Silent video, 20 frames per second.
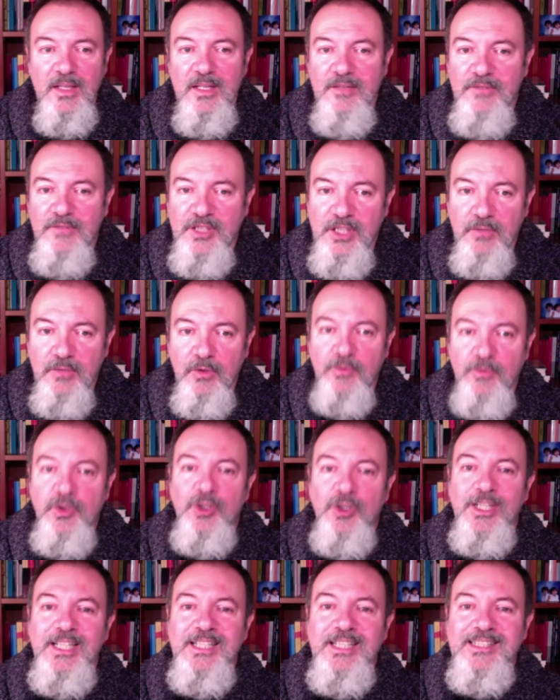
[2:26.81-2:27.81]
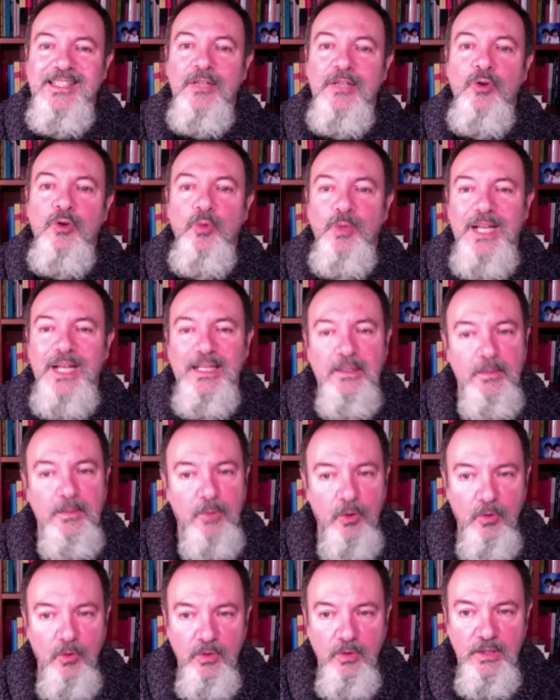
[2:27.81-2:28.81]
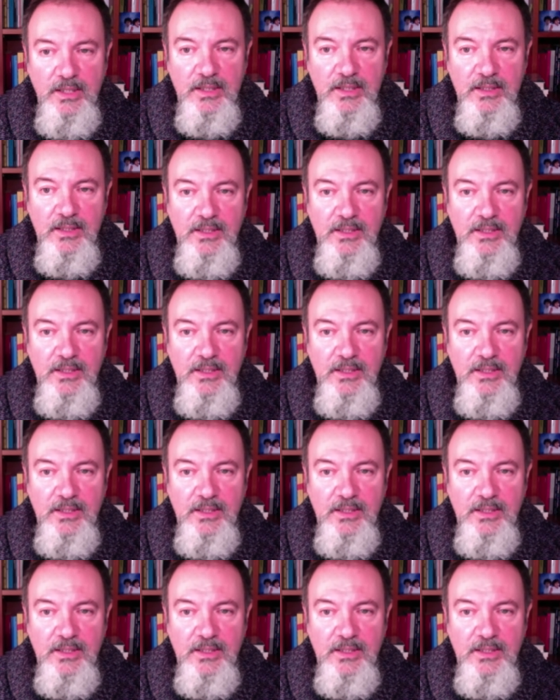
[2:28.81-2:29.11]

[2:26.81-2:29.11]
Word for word: Facevo il violinista al comunale di Bologna.